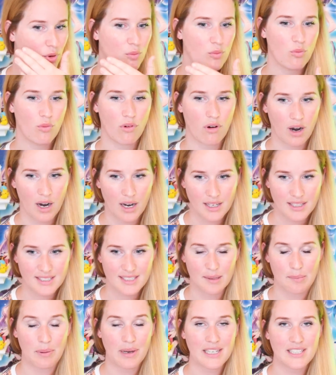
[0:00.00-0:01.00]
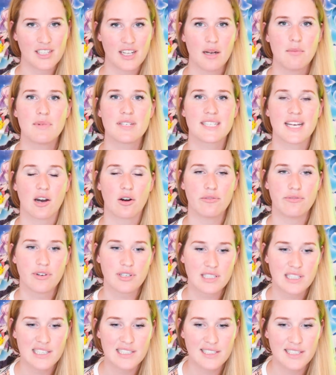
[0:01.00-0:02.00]
pour moi, c'est personnel, mais ça
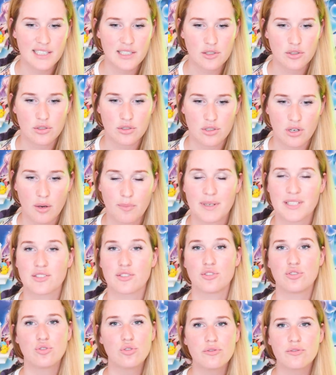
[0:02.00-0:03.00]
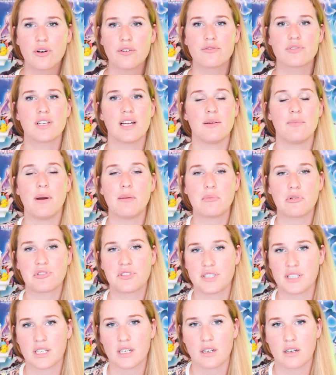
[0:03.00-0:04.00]
renforce l'idée que genre, parce que souvent, vous allez pas
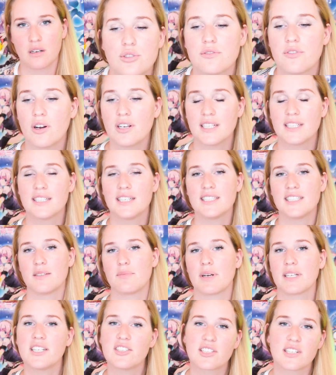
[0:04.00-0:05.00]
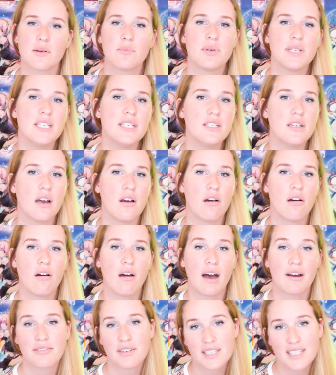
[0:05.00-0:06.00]
mentir, souvent l'idée c'est de partir dans un pays euh,
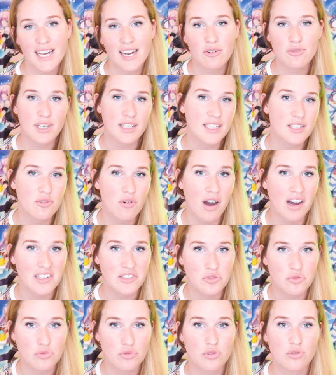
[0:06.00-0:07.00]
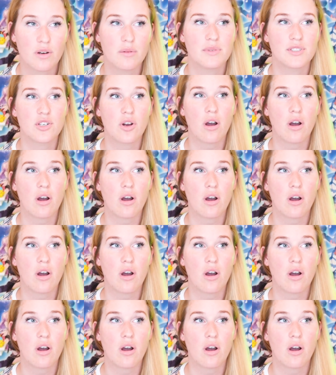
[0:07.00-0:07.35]
africain où il y a des noirs et tout, tu vois. Mais